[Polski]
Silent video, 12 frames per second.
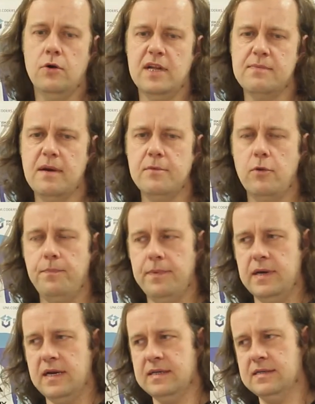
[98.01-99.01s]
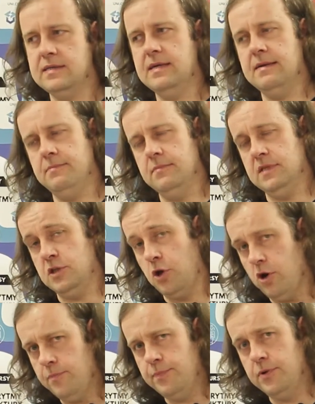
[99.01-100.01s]
Oraz mamy operację
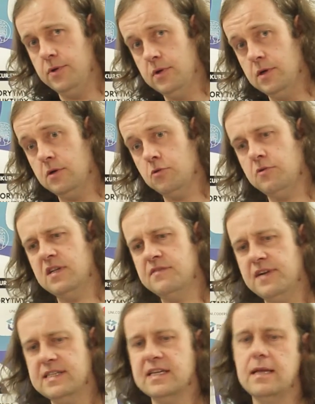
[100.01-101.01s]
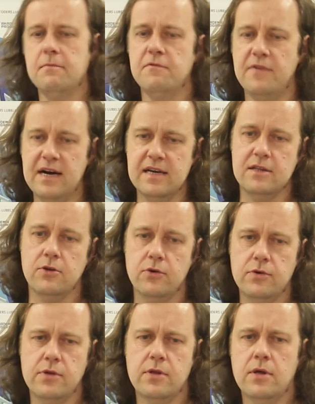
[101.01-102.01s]
top, która zwraca nam
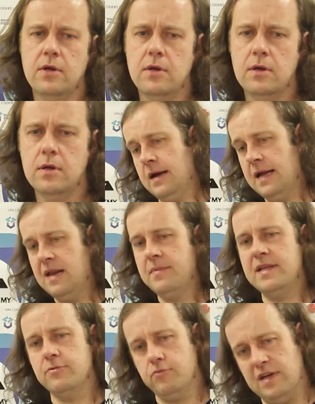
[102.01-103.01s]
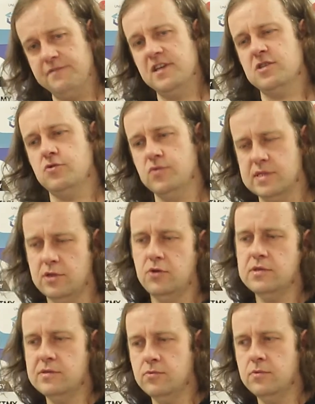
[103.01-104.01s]
wartość elementu na wierzchu
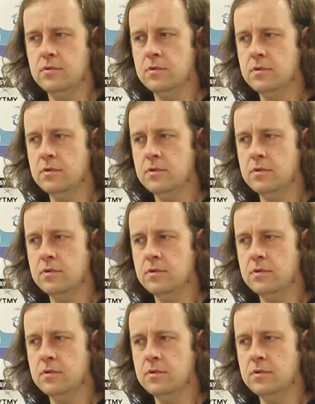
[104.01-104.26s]
stosu.